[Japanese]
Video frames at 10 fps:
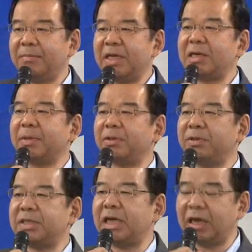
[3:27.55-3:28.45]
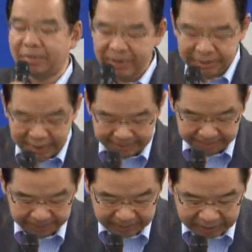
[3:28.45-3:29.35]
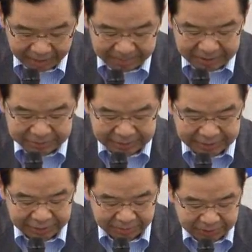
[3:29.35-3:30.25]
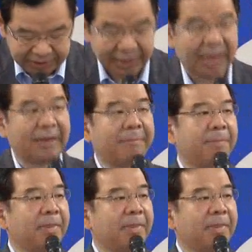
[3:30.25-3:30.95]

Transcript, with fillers: 皆様と力を合わせて頑張りの決意を申し上げ